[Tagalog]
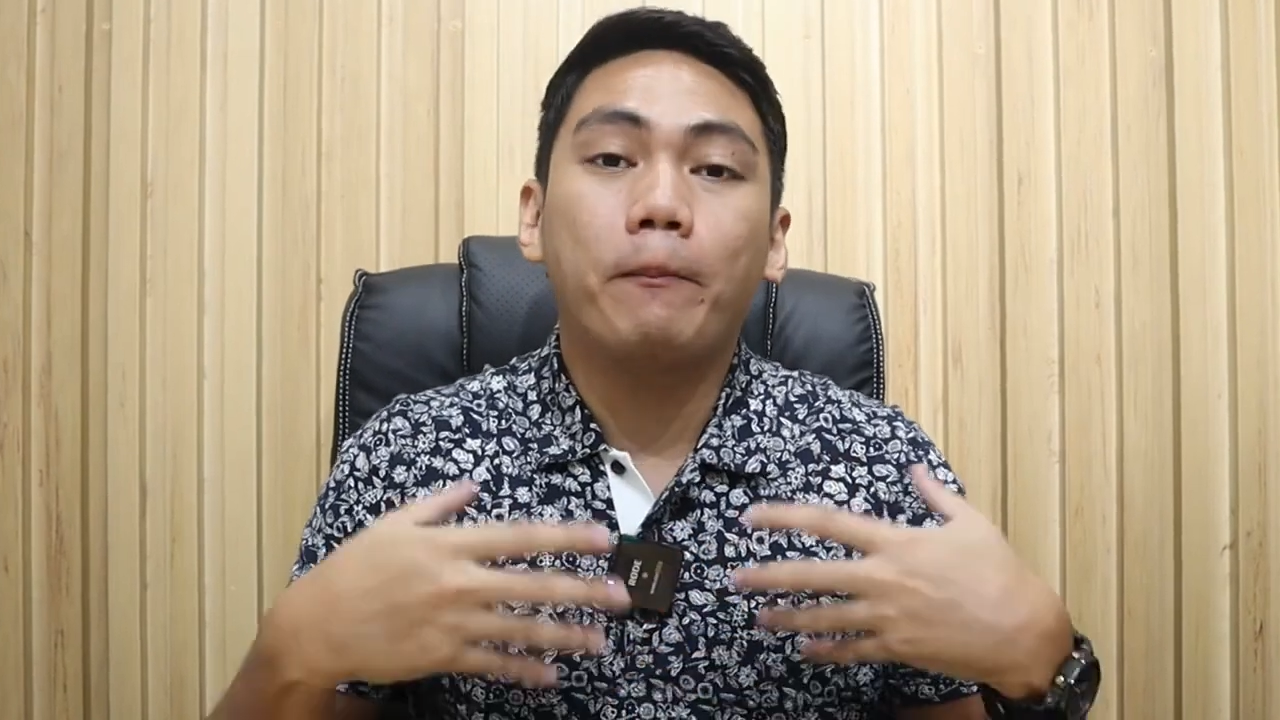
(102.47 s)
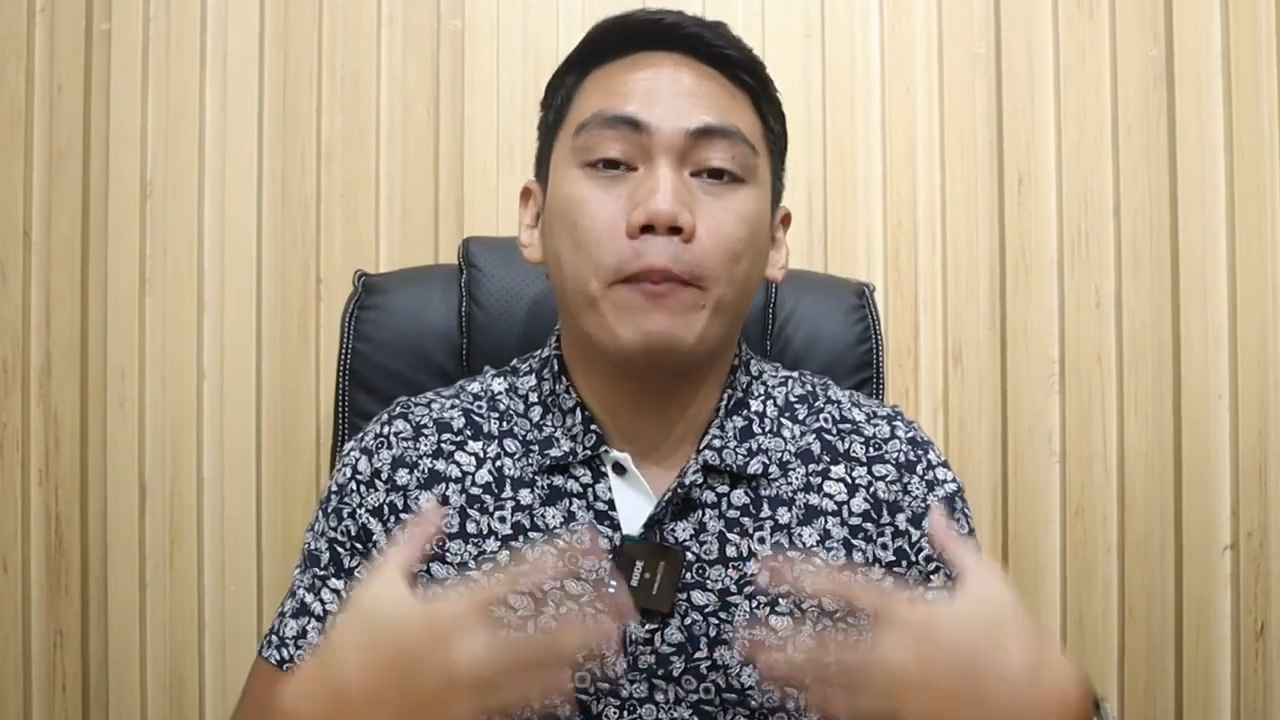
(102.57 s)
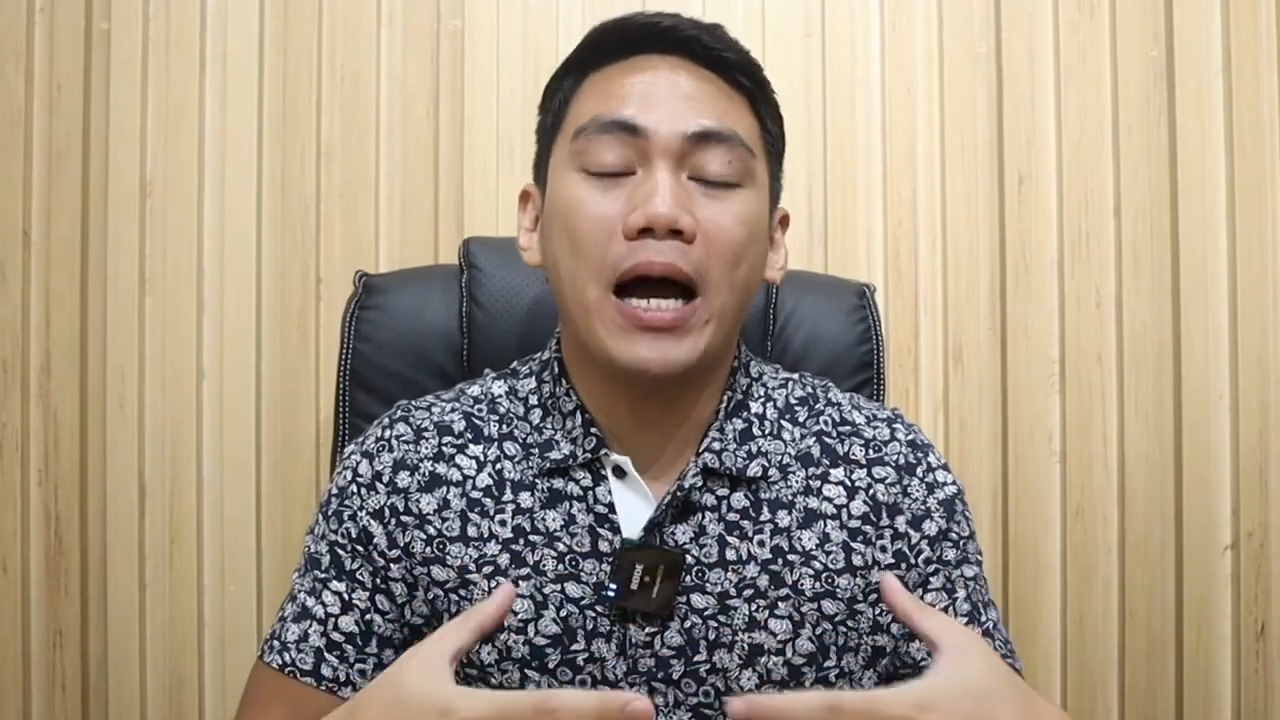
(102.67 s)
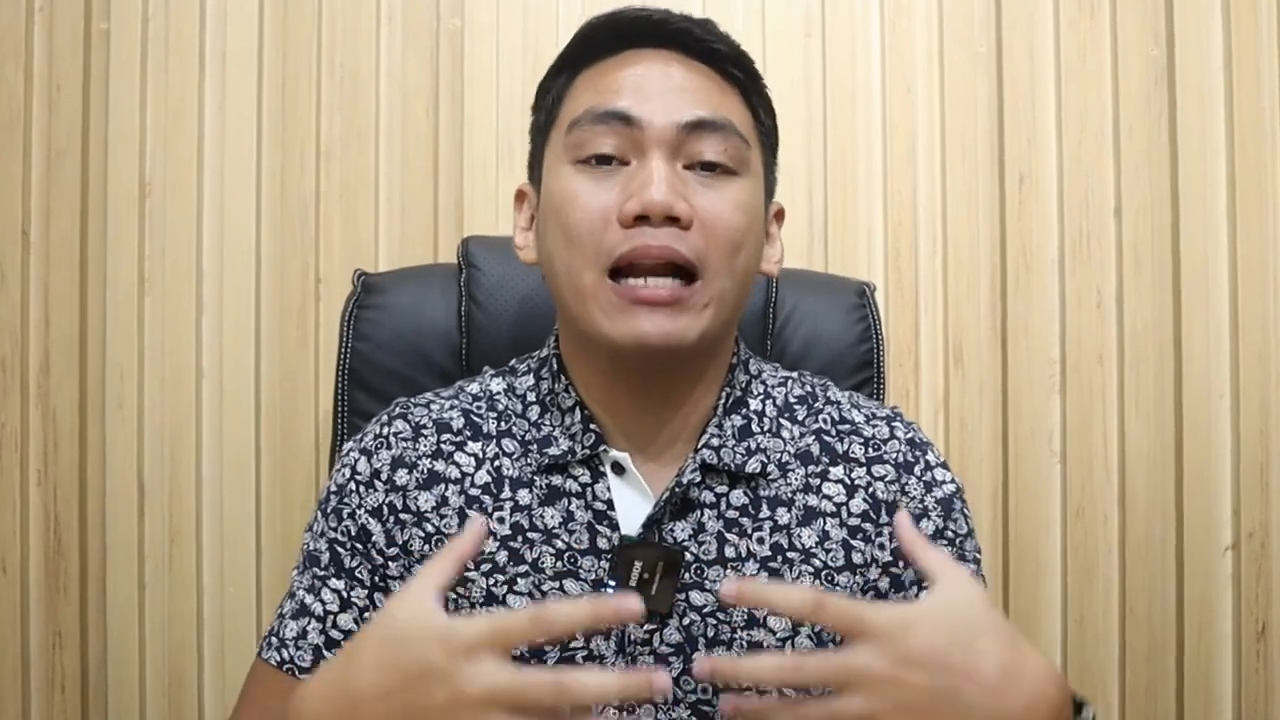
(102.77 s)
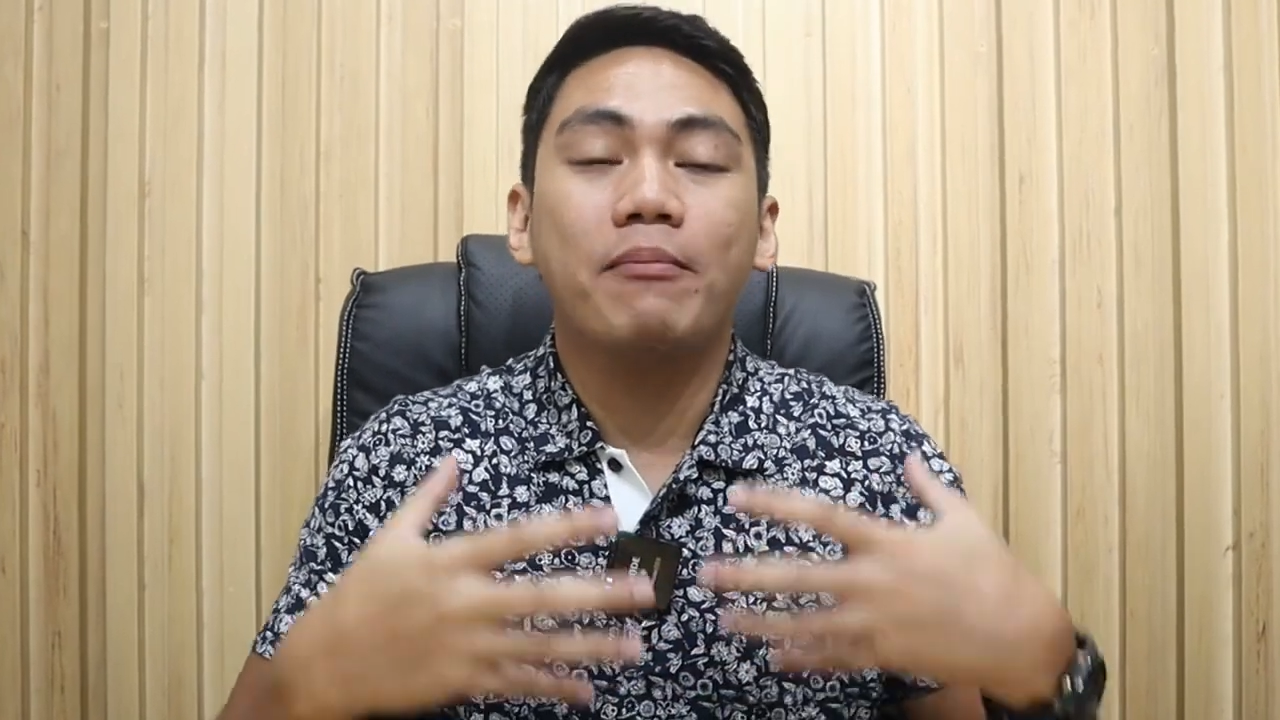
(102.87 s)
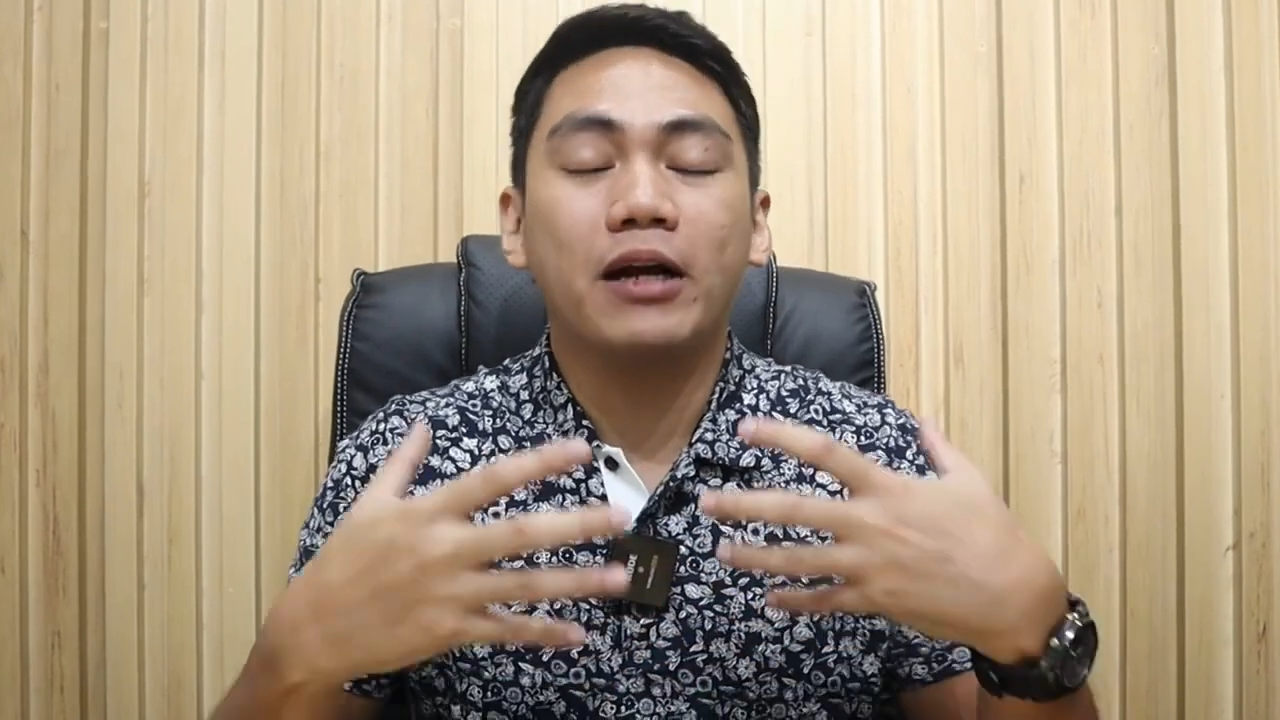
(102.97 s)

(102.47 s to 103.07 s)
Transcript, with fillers: para